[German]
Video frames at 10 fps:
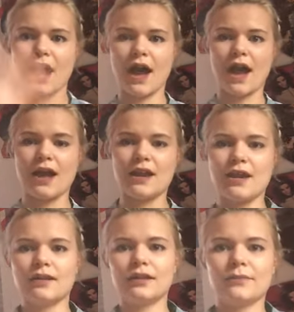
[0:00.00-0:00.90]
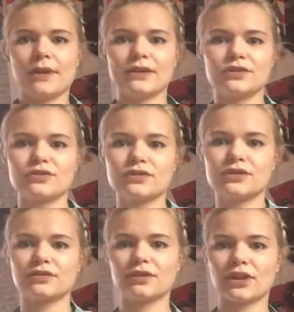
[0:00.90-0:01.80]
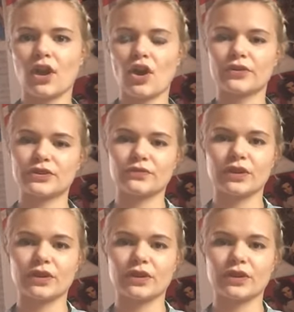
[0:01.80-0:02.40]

Hallo meine süßen Unicorns,